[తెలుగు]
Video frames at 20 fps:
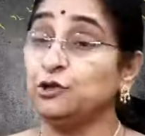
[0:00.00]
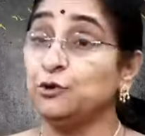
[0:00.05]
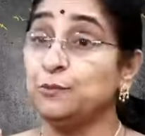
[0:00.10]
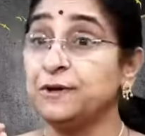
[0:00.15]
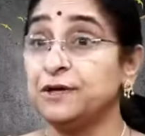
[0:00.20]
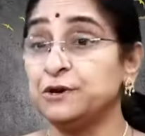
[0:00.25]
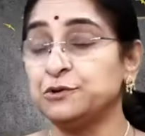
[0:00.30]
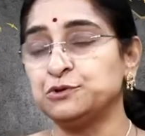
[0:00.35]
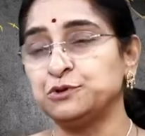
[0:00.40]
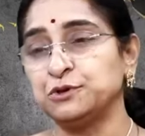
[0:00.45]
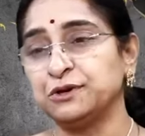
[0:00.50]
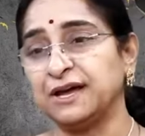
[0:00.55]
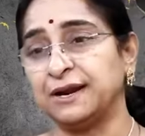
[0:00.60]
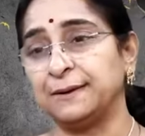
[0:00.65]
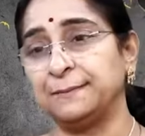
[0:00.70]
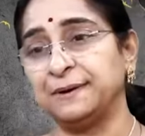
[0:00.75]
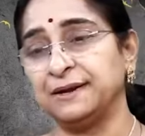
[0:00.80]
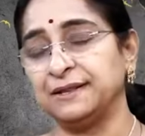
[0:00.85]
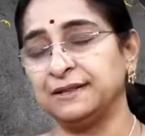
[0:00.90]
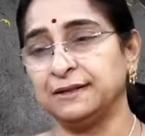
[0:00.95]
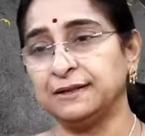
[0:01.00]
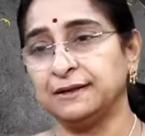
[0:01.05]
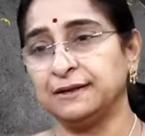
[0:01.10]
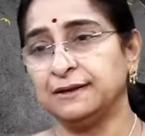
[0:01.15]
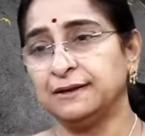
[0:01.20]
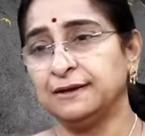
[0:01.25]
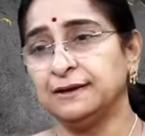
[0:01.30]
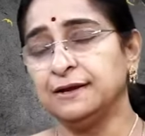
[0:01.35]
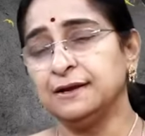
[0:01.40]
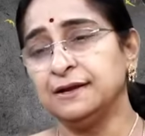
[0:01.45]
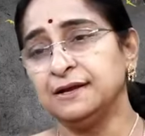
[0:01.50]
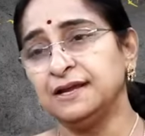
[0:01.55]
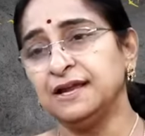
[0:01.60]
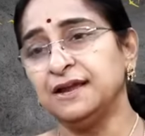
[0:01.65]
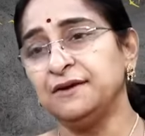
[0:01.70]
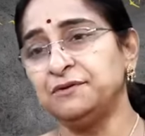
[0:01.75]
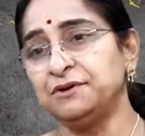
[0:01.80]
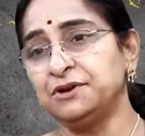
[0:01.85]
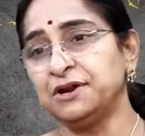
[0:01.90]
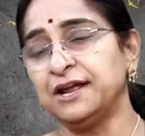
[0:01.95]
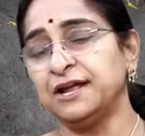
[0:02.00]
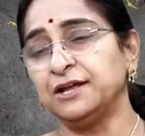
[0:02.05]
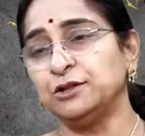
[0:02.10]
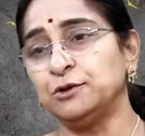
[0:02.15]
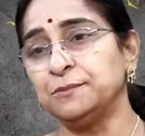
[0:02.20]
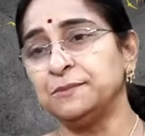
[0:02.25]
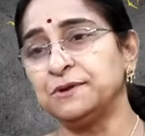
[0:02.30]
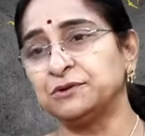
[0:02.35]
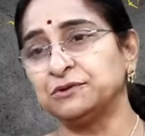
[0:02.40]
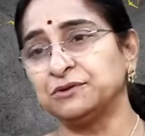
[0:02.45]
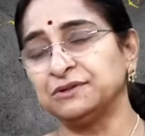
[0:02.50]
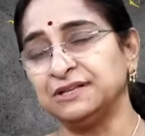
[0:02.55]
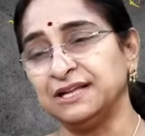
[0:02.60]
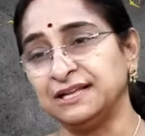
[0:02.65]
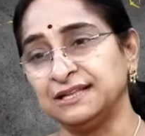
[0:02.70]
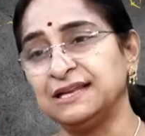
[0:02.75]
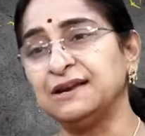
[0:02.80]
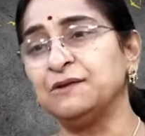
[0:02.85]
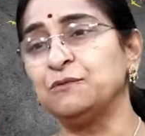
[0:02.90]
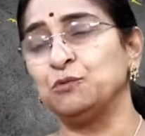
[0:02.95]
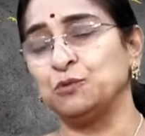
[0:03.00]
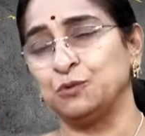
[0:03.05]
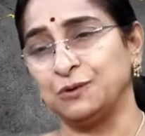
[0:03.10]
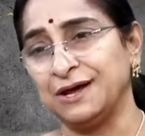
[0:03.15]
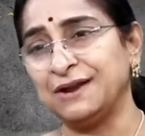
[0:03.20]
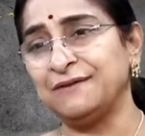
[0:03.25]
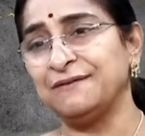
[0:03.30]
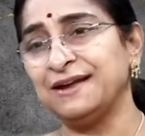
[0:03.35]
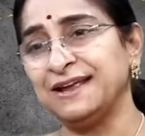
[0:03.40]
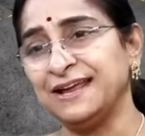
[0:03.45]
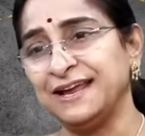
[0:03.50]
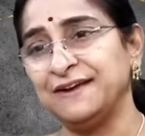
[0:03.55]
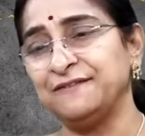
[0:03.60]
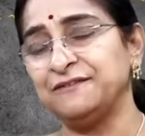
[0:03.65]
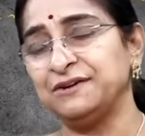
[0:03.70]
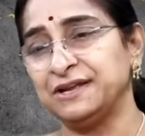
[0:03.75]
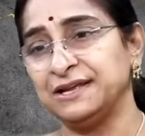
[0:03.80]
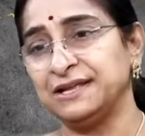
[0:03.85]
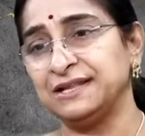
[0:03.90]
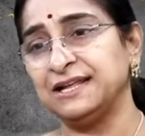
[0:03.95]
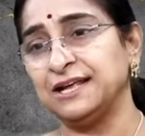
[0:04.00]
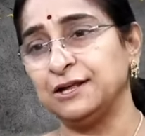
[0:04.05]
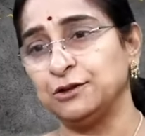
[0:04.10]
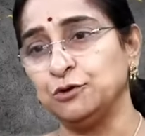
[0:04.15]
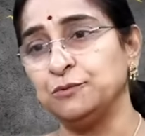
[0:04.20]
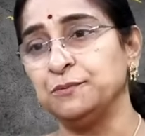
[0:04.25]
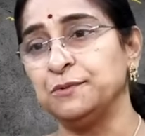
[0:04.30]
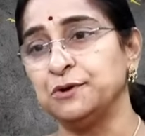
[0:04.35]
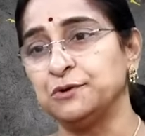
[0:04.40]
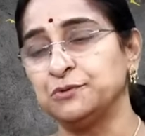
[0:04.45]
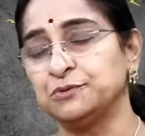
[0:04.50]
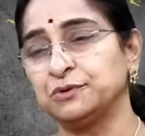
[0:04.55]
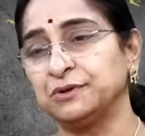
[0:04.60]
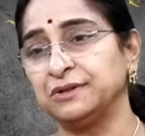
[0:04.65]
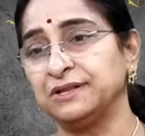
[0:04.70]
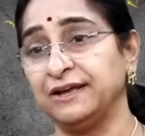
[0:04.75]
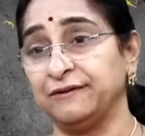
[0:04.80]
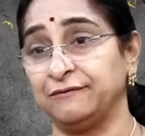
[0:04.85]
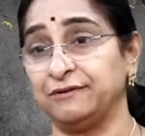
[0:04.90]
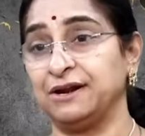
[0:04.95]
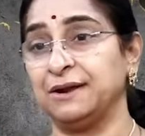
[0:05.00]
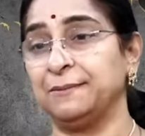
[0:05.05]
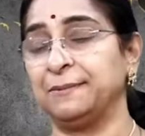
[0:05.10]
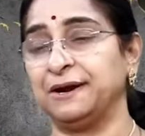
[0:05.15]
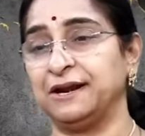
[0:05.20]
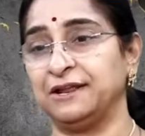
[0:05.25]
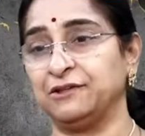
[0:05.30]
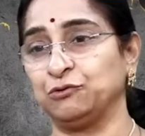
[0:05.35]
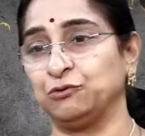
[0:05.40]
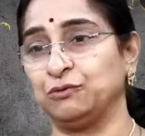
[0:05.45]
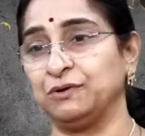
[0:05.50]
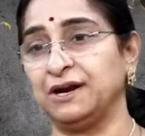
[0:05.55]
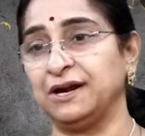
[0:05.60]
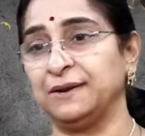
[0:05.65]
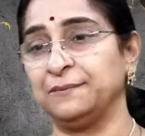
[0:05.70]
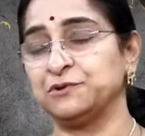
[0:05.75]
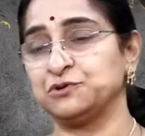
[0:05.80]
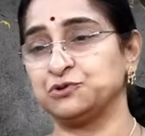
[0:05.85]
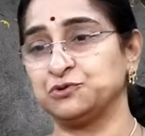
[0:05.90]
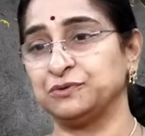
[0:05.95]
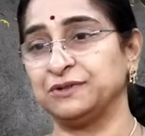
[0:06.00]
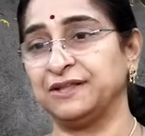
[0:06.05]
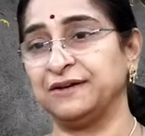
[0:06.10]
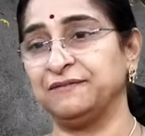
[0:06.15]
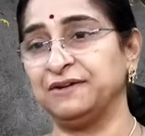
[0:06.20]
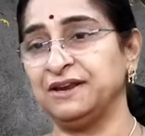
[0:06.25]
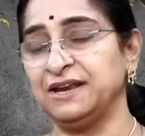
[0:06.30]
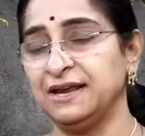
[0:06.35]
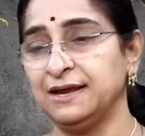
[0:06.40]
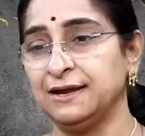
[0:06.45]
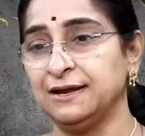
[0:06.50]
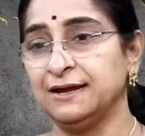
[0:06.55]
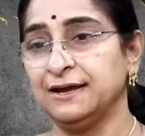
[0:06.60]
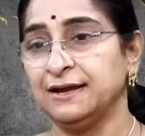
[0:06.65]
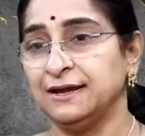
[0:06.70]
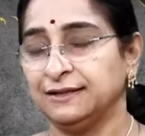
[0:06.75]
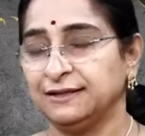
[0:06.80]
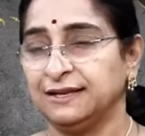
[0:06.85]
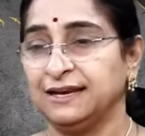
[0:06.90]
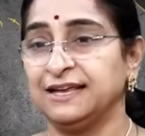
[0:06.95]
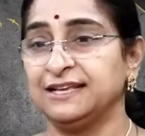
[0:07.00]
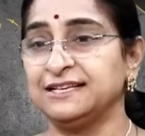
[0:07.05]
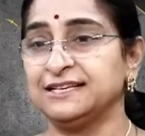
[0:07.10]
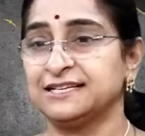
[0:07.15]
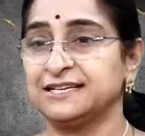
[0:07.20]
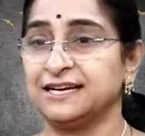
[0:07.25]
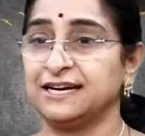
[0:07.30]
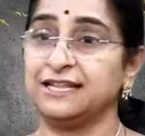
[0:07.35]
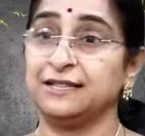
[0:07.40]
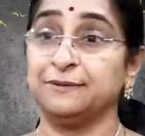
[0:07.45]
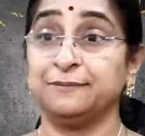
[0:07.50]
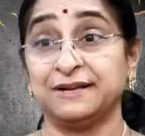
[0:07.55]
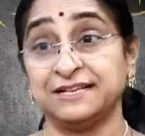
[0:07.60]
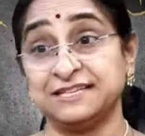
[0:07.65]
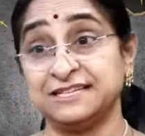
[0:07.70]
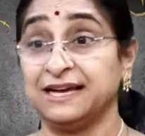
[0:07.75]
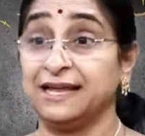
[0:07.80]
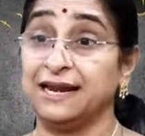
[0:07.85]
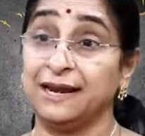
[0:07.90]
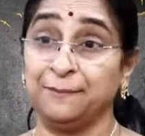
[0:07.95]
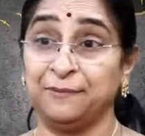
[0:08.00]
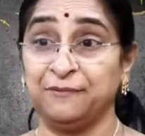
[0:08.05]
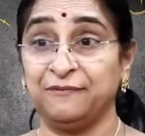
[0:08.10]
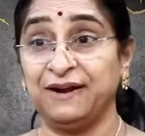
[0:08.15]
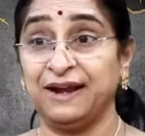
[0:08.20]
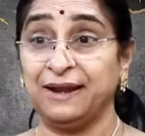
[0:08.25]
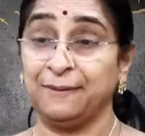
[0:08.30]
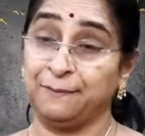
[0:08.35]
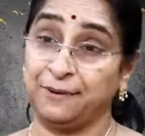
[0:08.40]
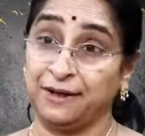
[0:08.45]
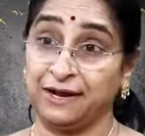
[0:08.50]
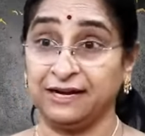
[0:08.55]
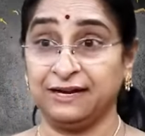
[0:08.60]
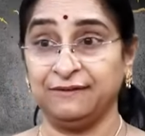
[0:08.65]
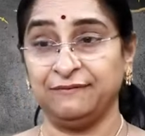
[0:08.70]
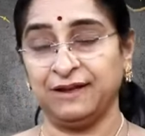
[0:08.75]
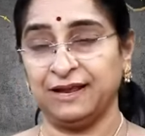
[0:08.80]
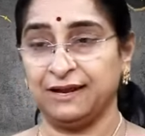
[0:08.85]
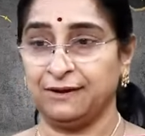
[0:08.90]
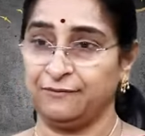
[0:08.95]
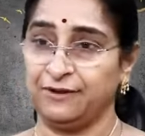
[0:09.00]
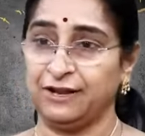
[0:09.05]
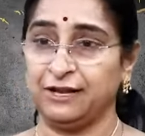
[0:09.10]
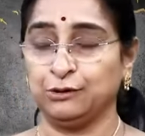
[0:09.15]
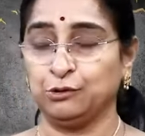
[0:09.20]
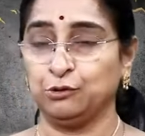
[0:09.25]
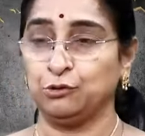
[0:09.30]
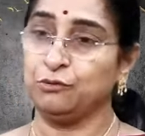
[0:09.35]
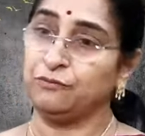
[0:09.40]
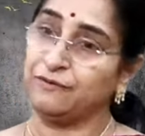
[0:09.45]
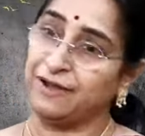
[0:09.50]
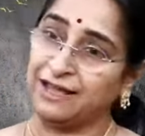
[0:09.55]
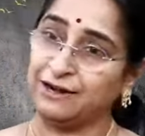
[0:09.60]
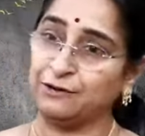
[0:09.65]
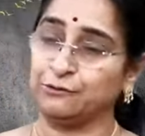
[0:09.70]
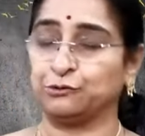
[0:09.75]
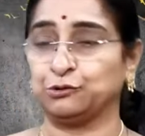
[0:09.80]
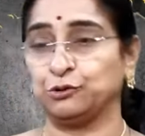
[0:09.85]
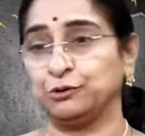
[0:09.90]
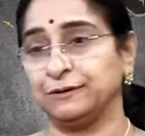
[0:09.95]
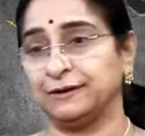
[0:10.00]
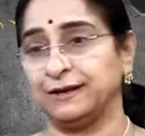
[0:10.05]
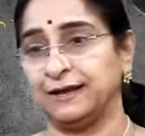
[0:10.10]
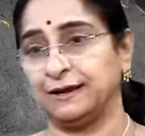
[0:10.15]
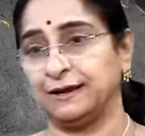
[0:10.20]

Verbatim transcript: ఏదో మెరుస్తూ కనపడింది ఏమిట్రా ఏదో మెరుస్తుంది ఏదైనా ఉంగరమా ఏమిటి ఇది ఏదో మెరుస్తుంది ఎవరన్నా పడేసుకున్నాడేమో చూద్దామని దాన్ని ఏం చేశాడు ఇది మధ్యాహ్నపు వేళ పగటి వేళ వెళ్తురు వాన వస్తుంది